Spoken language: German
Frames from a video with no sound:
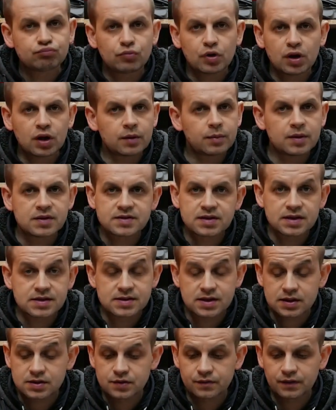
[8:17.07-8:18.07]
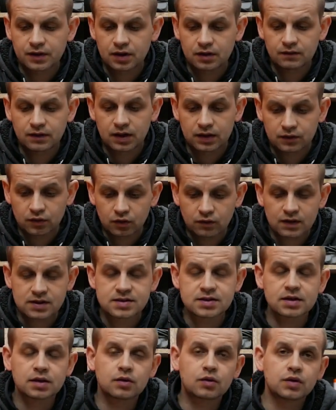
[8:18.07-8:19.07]
ich bin sehr, sehr zufrieden, weil
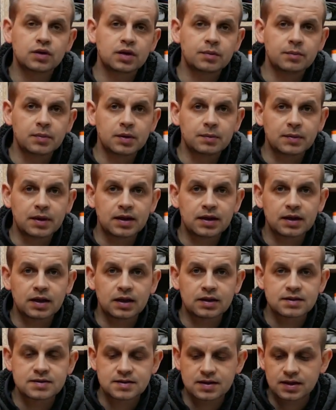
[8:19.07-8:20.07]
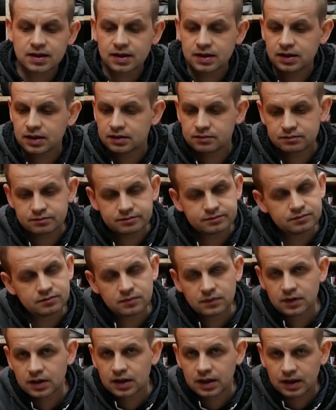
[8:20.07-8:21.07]
sowas äh, konnte ich mit meiner alten Säge
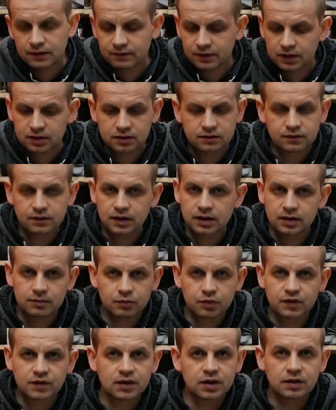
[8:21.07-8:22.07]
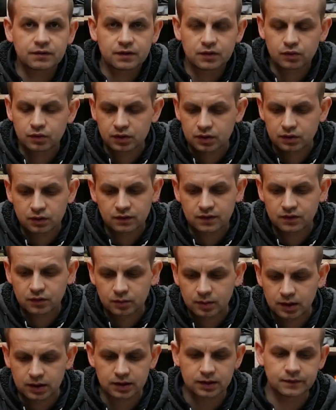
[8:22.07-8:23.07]
nicht anfangen, weil musste ich nicht versuchen, sowas zu
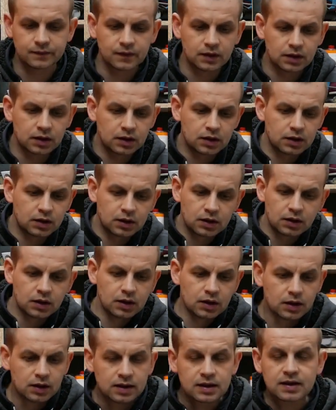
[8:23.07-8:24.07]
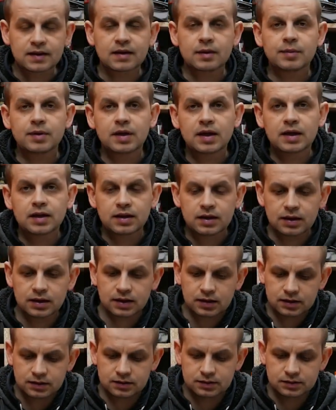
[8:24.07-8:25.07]
machen. Jetzt habe ich
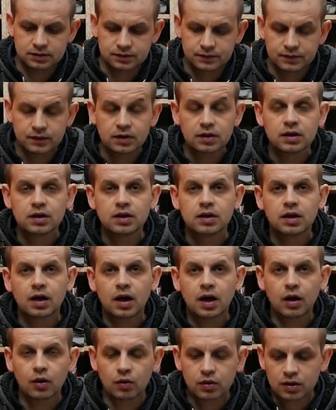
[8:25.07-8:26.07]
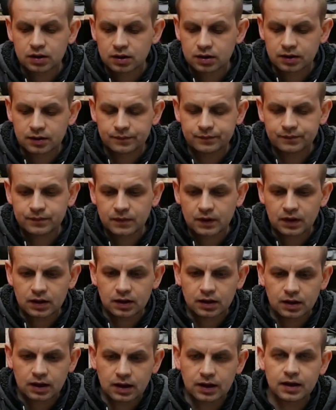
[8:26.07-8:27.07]
endlich auch äh,
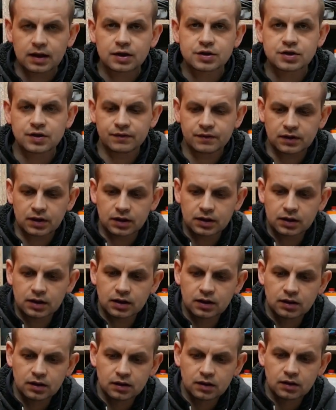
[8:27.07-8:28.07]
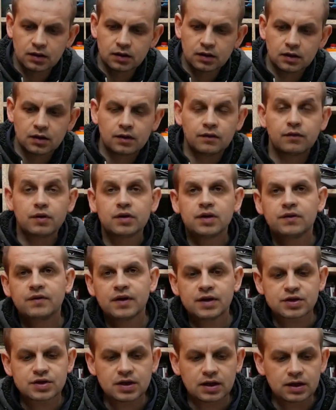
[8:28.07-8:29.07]
eine Stifthalter für die
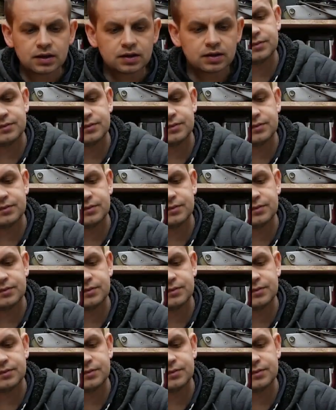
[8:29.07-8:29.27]
Werkstatt.